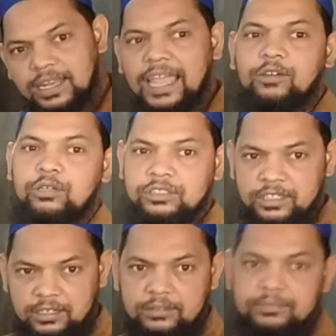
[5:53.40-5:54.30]
লাইট
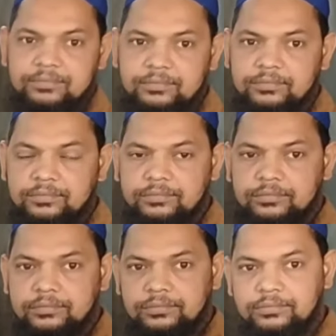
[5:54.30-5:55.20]
অরিজিনাল আচ্ছা
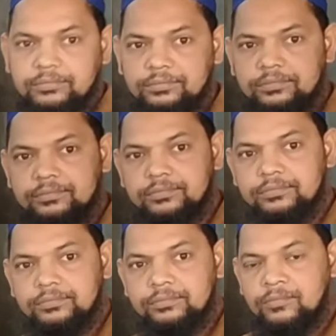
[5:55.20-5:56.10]
এটা
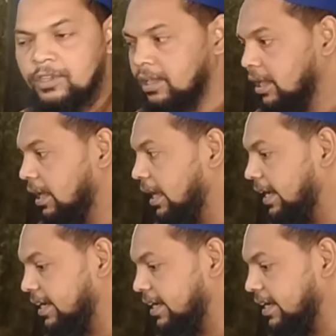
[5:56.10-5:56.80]
প্রাইস কত চাচ্ছেন